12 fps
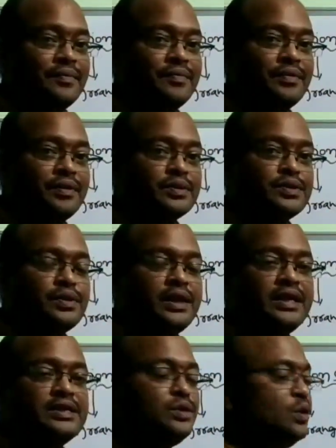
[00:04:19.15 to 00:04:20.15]
సో దెర్ ఈస్
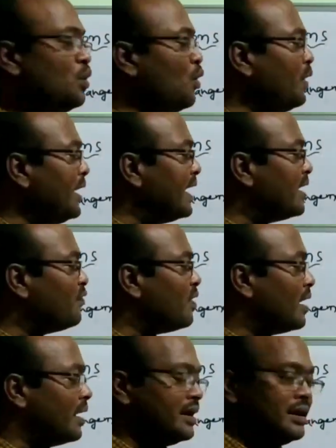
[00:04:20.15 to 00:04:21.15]
నో నీడ్ ఆఫ్
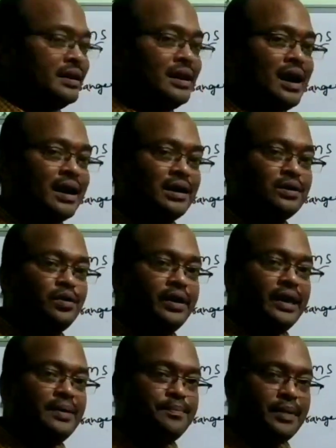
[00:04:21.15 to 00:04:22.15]
ఆర్డర్ ఆర్డర్తో ఏం
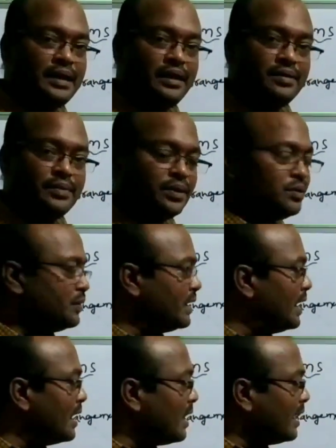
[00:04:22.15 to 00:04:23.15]
పని లేదు మనకు ఎలా
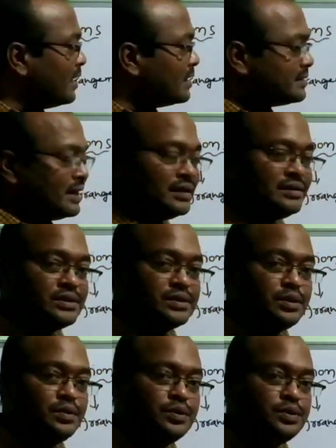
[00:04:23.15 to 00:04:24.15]
అయినా సెలెక్ట్ చేసుకోవచ్చు